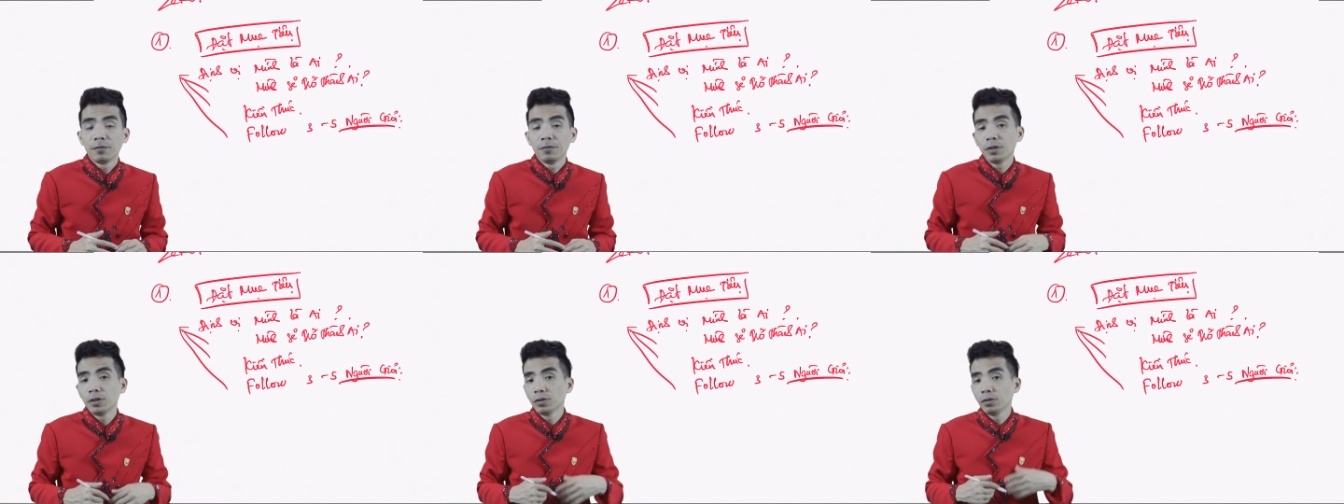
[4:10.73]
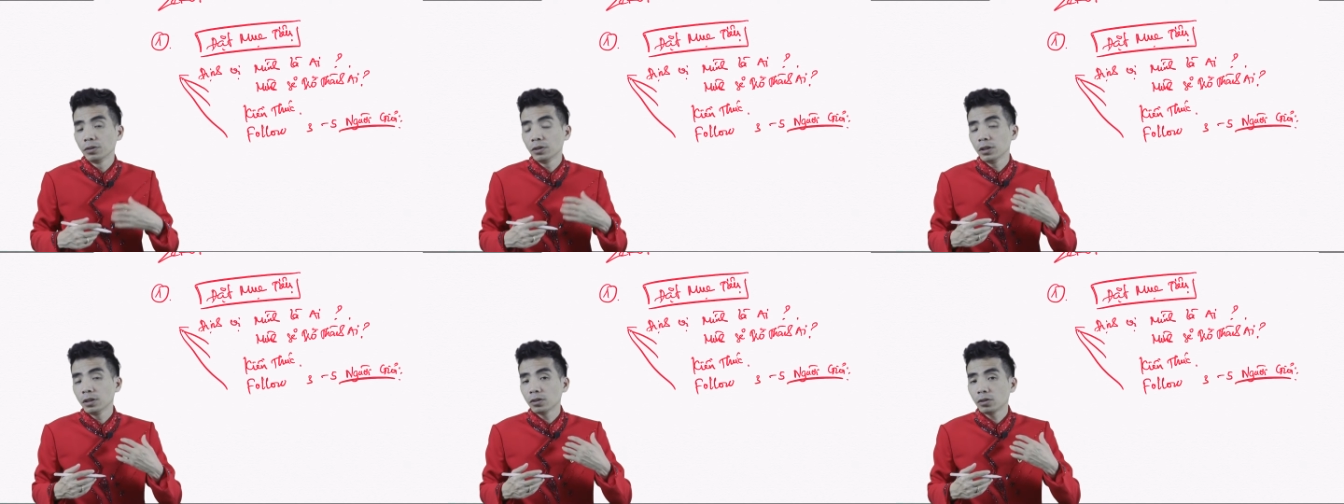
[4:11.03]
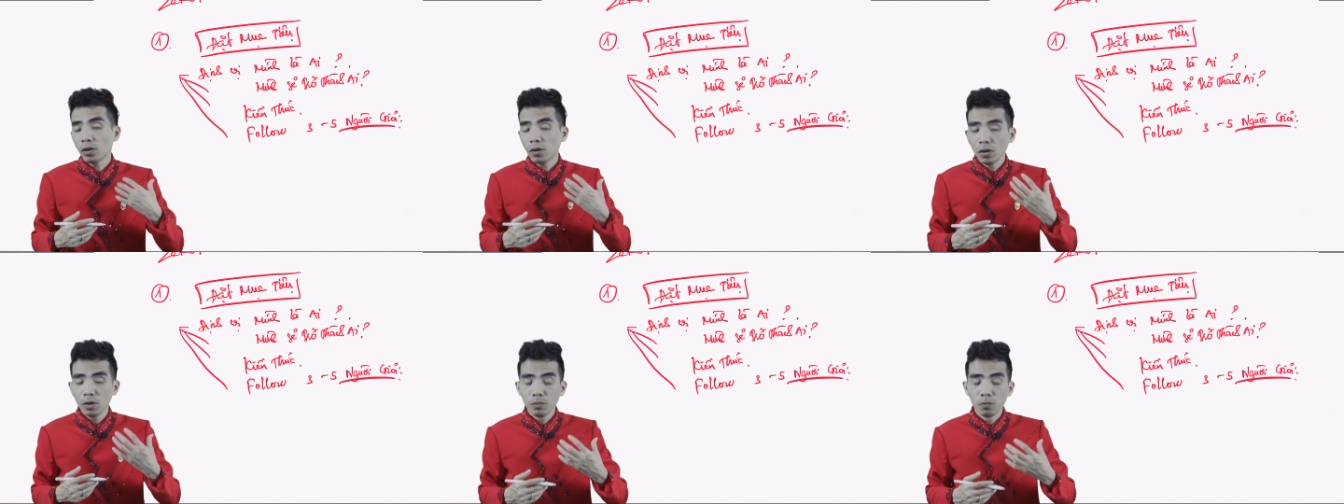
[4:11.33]
Ví dụ như
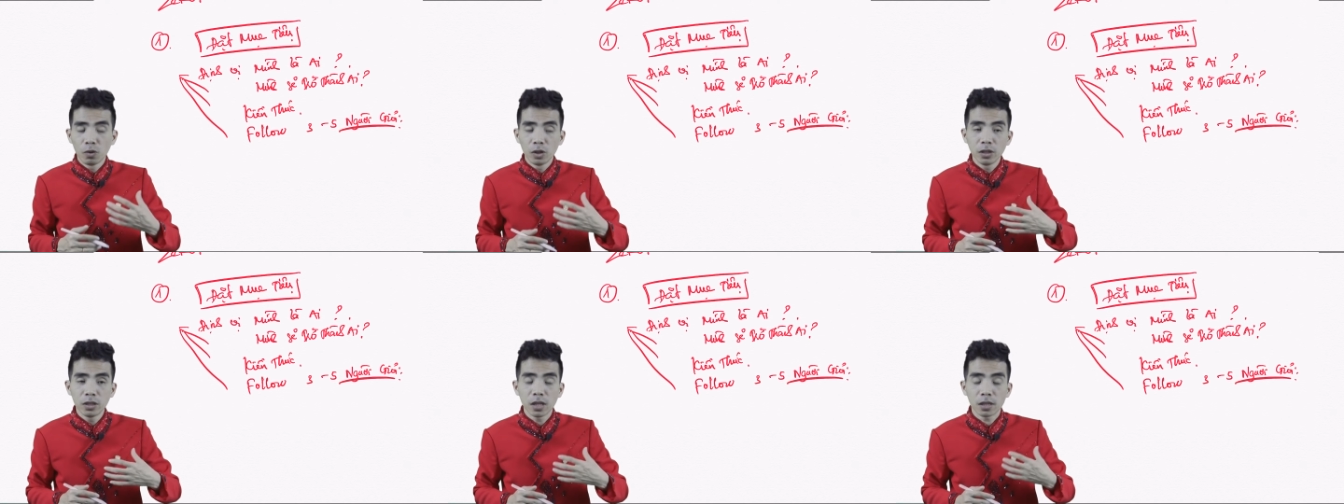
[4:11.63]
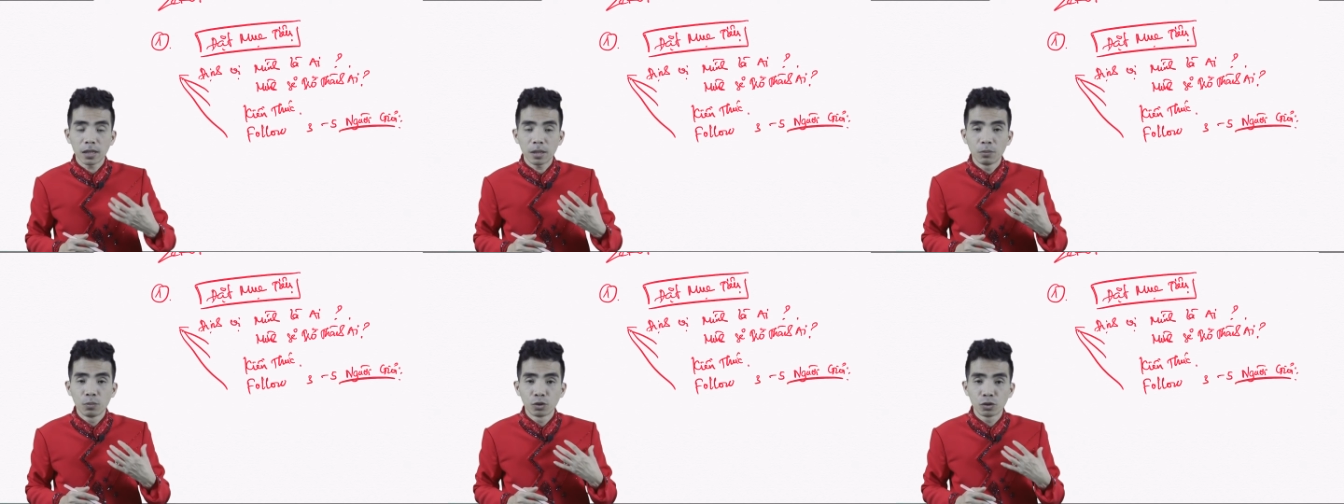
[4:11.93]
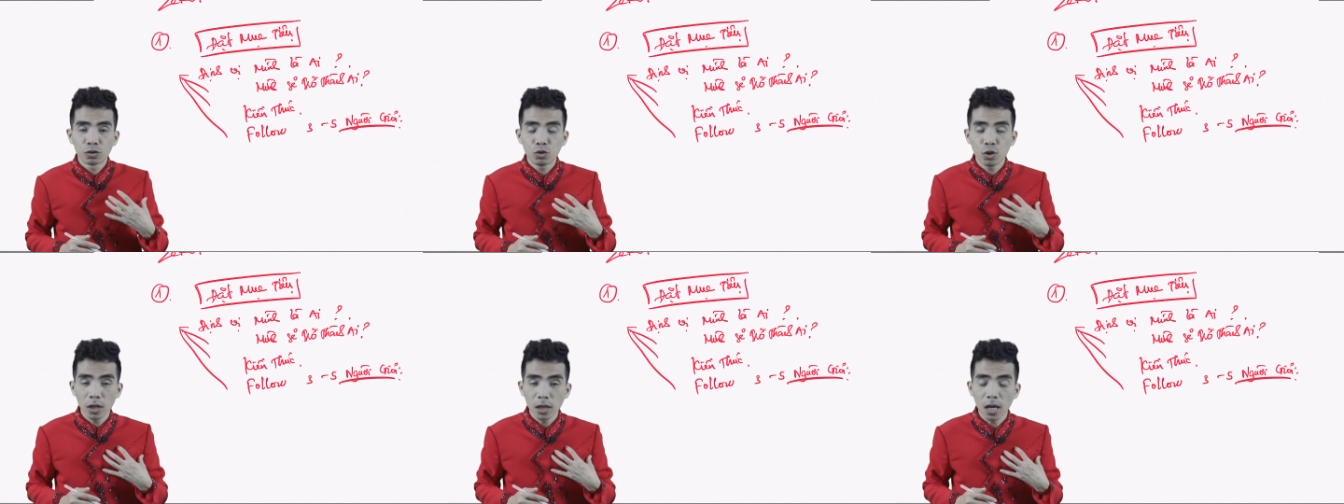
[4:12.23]
tôi muốn trở thành
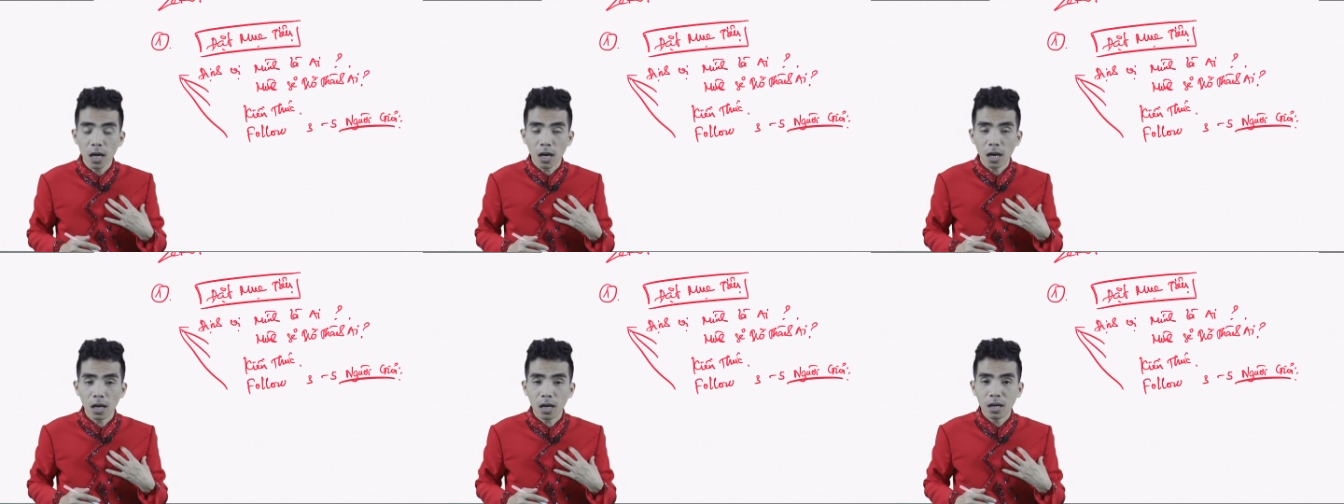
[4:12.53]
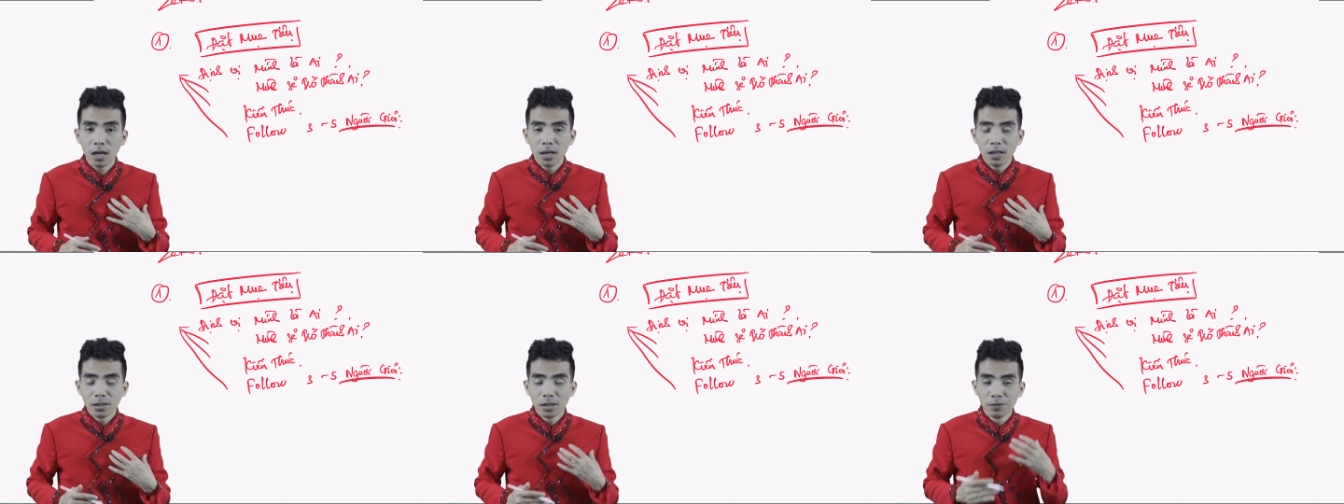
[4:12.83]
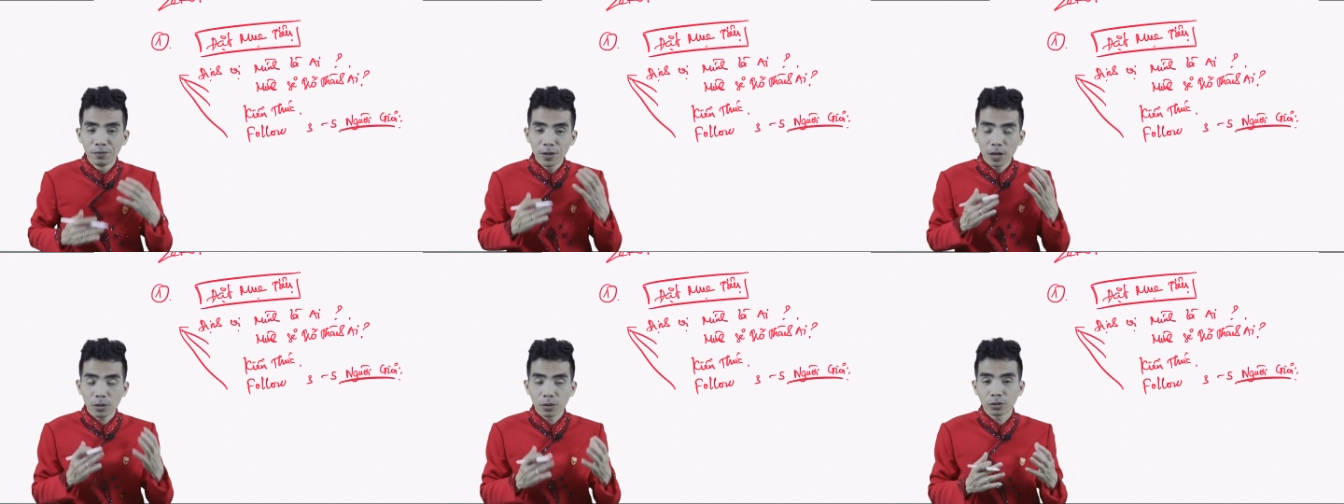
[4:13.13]
một trainer
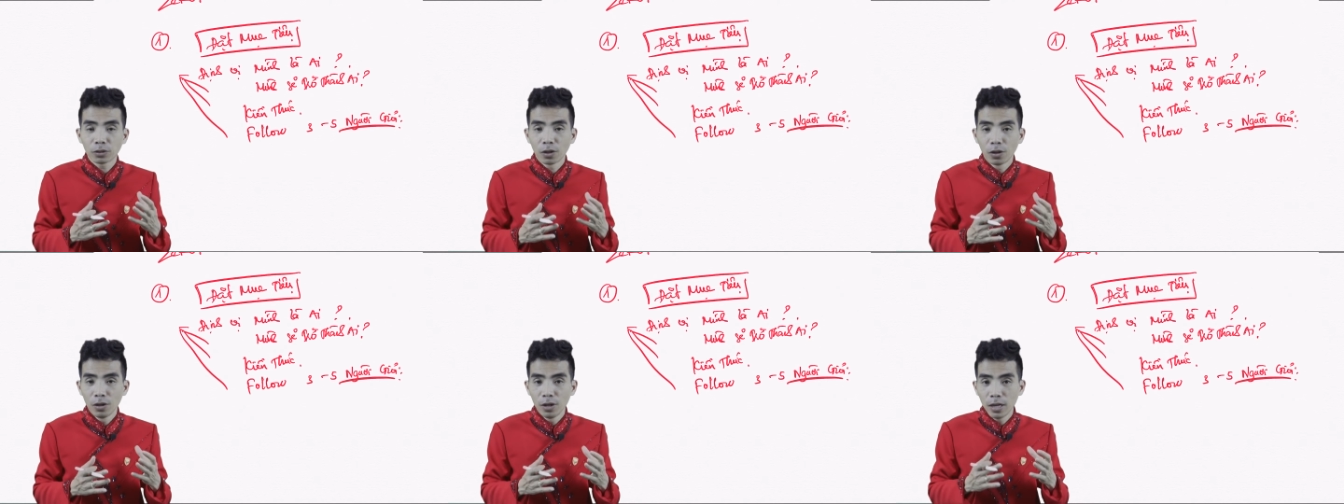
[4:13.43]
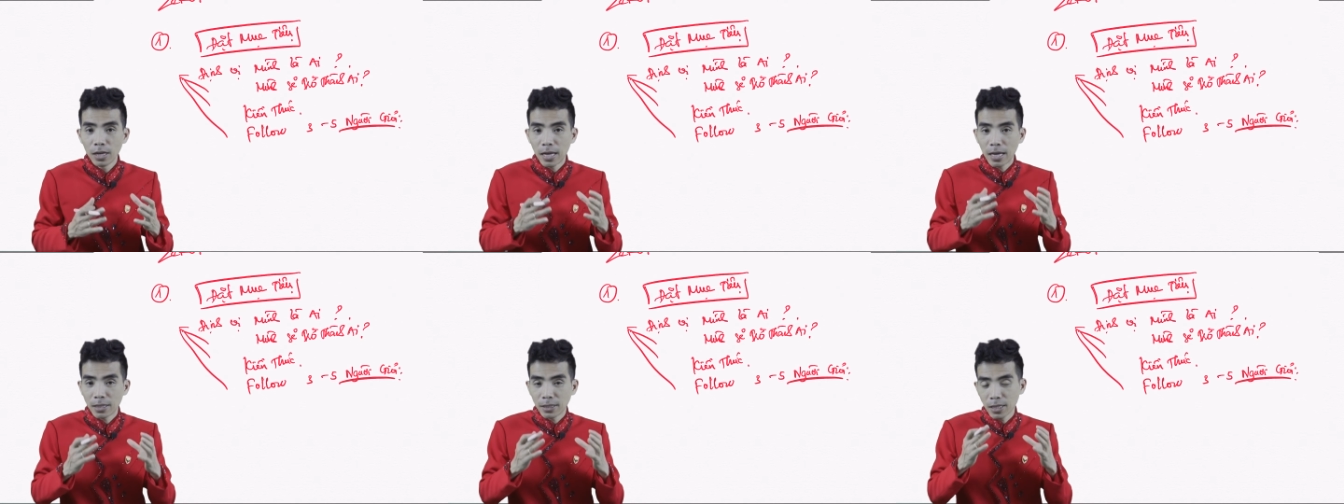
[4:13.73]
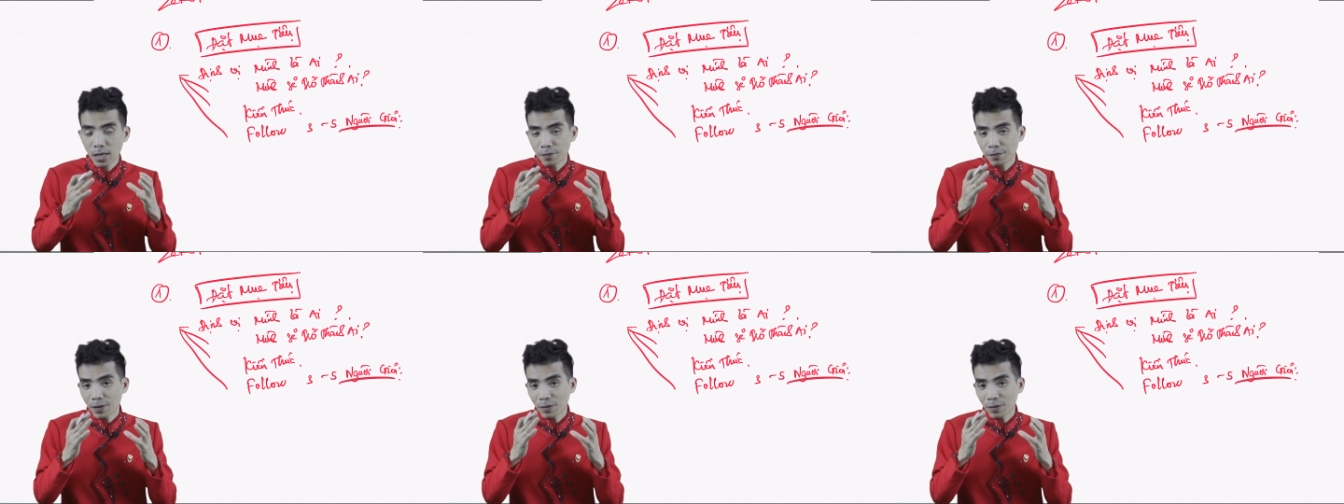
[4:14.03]
thì việc của tôi là gì ạ?